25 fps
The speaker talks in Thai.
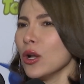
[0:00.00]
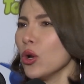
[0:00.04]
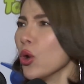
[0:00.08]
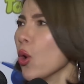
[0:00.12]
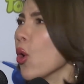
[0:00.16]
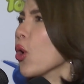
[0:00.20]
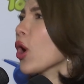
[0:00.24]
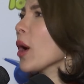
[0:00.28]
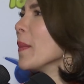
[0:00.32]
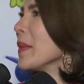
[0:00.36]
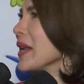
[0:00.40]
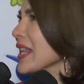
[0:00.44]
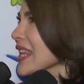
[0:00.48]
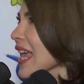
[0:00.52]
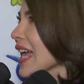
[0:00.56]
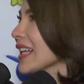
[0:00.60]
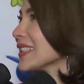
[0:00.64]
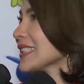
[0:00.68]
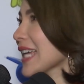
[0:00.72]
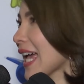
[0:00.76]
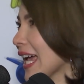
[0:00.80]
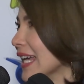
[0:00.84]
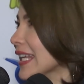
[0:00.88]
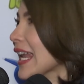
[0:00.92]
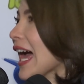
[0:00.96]
ลูกก็ไม่ได้อยาก
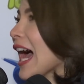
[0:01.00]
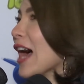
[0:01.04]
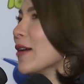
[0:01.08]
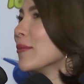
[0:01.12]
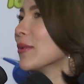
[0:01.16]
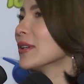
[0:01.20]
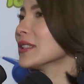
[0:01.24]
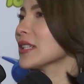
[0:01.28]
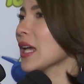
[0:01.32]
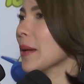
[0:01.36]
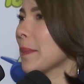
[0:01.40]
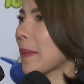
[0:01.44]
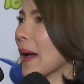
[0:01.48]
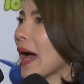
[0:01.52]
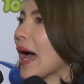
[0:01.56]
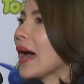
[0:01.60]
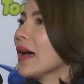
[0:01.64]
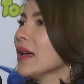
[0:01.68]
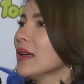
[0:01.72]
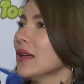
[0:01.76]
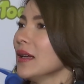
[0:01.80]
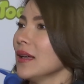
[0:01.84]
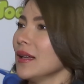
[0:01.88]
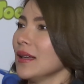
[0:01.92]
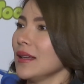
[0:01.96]
จะให้ทำเพราะต่ปะ
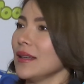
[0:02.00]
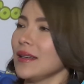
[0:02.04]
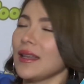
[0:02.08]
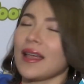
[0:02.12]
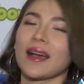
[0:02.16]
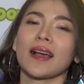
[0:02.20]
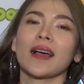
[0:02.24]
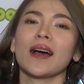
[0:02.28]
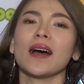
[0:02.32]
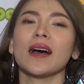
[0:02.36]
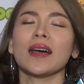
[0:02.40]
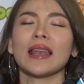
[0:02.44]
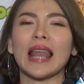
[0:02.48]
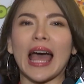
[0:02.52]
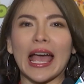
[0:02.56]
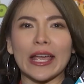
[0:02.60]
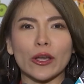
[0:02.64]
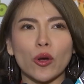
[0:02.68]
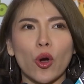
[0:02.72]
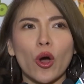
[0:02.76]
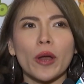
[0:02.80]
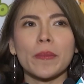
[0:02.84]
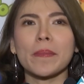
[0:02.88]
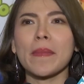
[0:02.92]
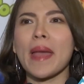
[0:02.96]
แล้วก็หลาย
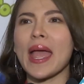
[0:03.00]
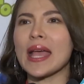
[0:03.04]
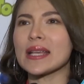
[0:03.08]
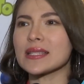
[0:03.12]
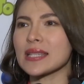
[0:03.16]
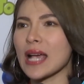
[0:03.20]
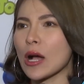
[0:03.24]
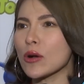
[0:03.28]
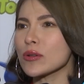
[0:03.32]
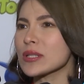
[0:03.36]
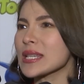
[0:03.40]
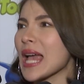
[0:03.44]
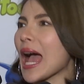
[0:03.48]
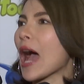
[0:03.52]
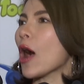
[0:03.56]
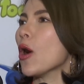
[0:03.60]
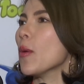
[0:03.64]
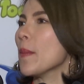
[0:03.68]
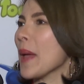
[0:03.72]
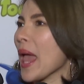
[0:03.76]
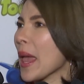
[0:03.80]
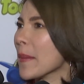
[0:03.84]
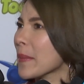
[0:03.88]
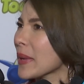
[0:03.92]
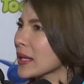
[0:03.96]
คนแม่ชาวชาว
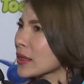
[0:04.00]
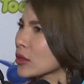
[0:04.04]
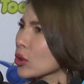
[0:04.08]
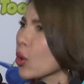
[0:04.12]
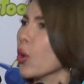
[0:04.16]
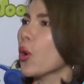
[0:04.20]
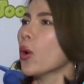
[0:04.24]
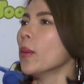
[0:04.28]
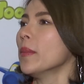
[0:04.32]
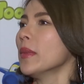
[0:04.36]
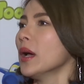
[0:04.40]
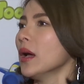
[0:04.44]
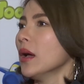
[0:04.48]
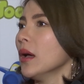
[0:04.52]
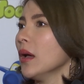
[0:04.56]
แม่มาตูม